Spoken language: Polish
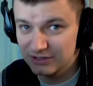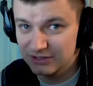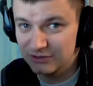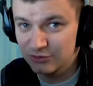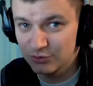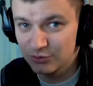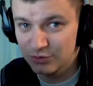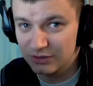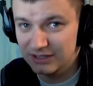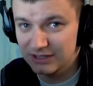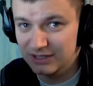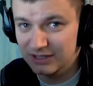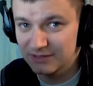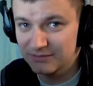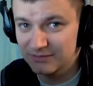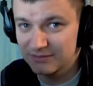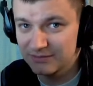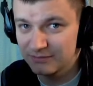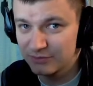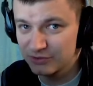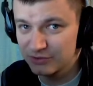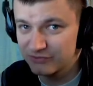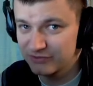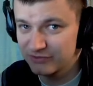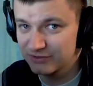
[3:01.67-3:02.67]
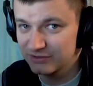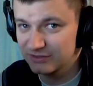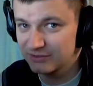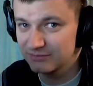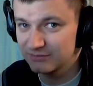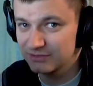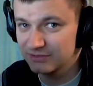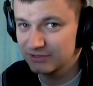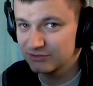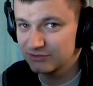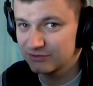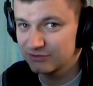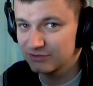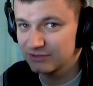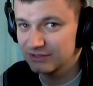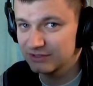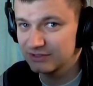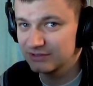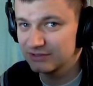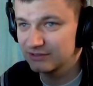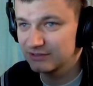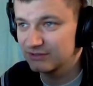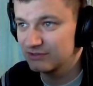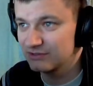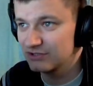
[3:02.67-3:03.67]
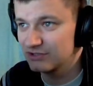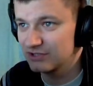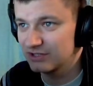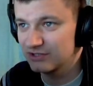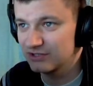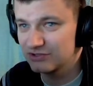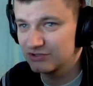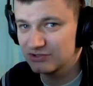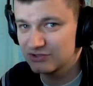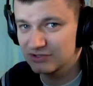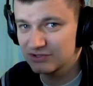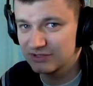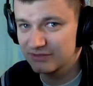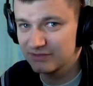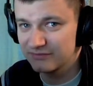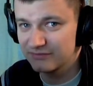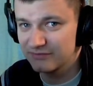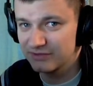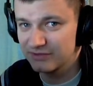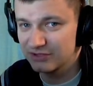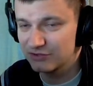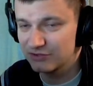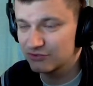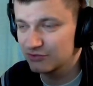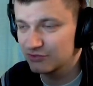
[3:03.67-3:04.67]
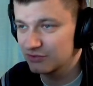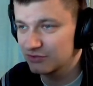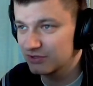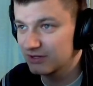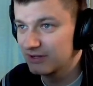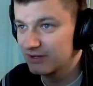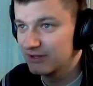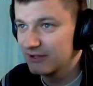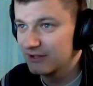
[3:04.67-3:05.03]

hurtem, poświęcam na to jeden dzień czy tam wieczór.